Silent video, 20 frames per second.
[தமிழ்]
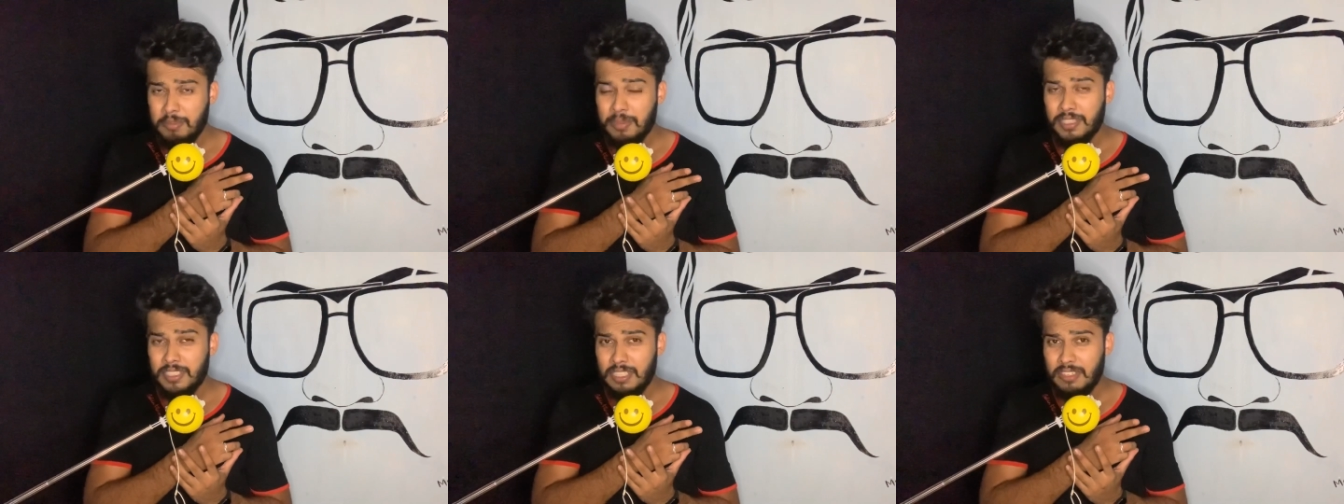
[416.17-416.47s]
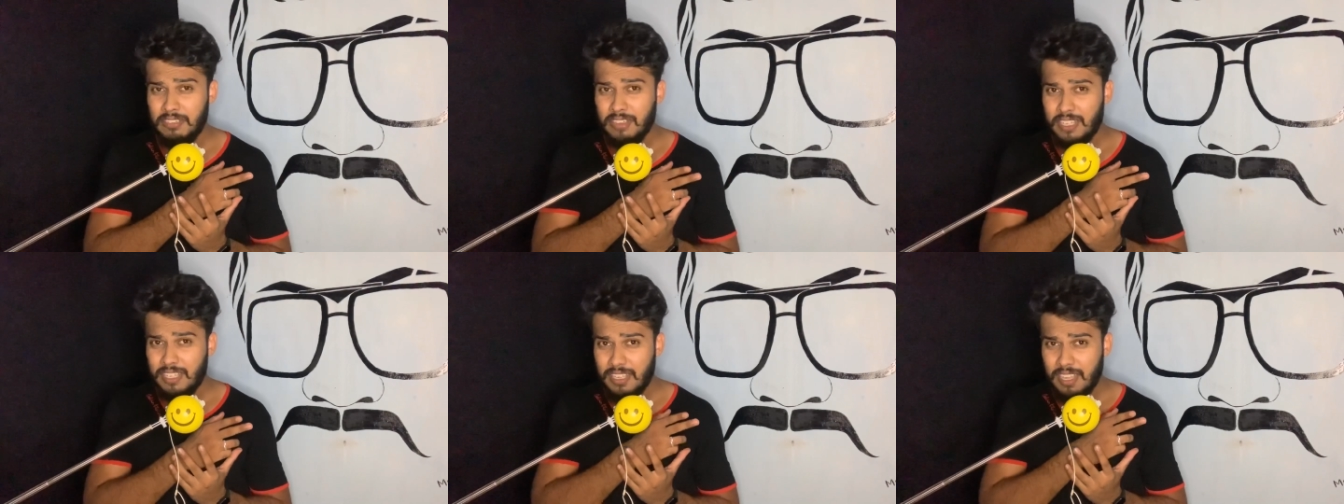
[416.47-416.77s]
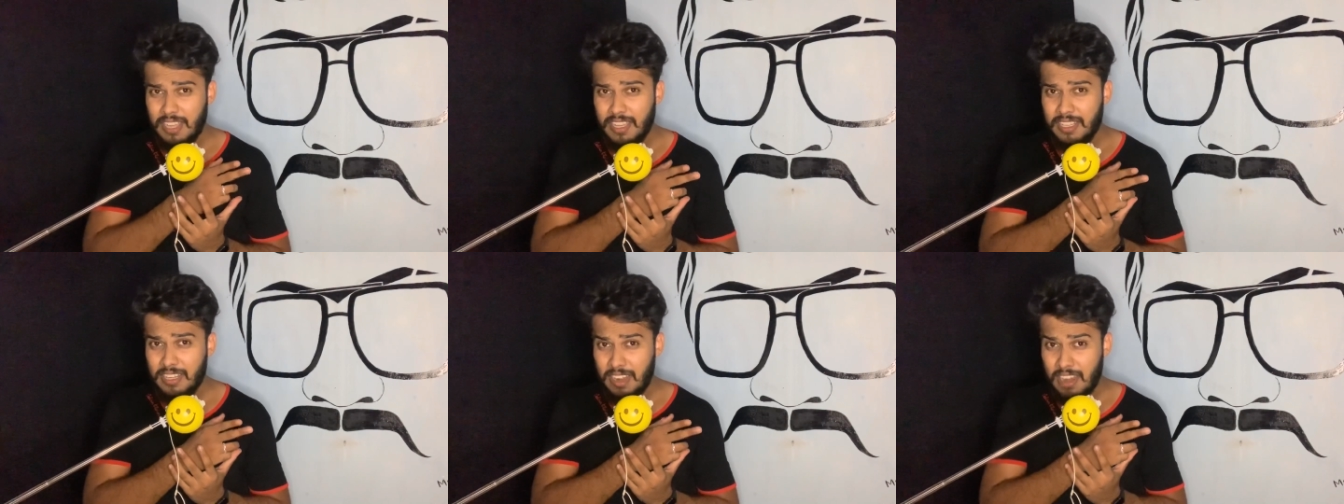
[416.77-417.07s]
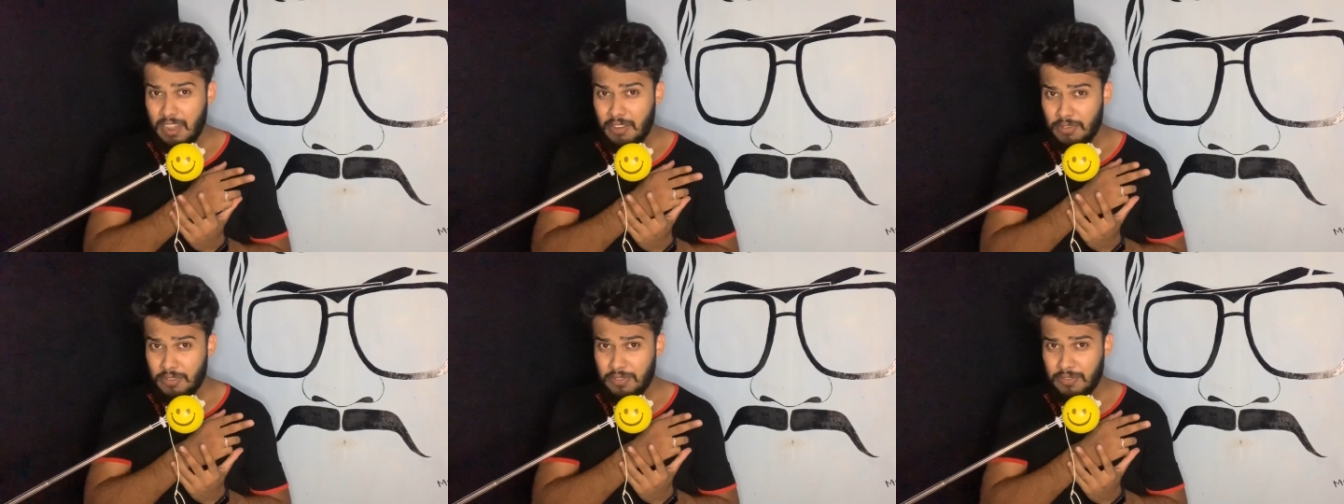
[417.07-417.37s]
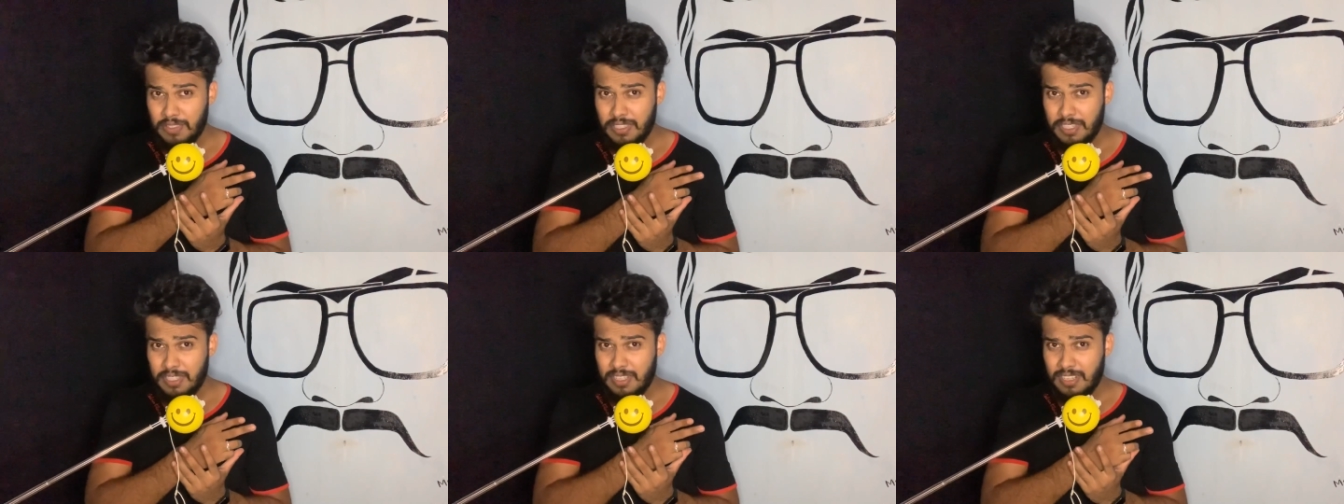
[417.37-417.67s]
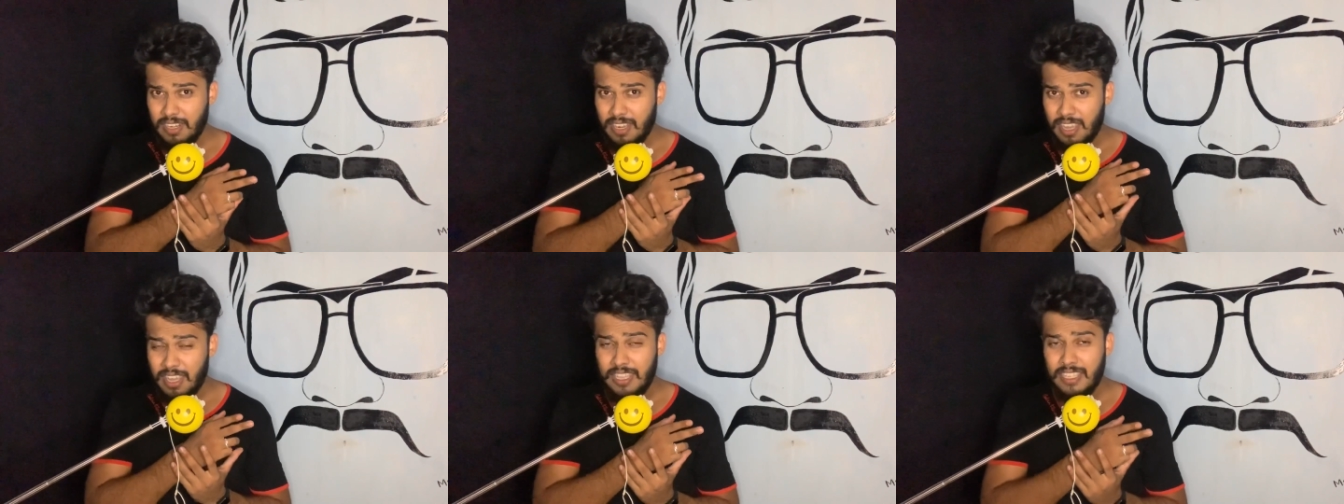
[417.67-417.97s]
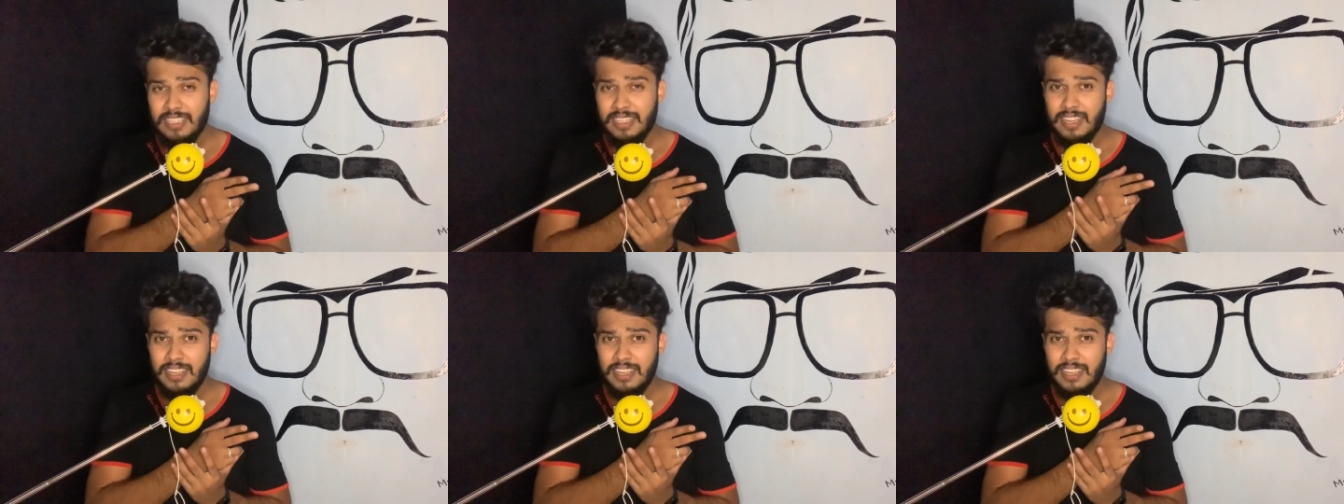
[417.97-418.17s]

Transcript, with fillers: பார்த்து அவங்களோட கை இராணுவ வீரரை கை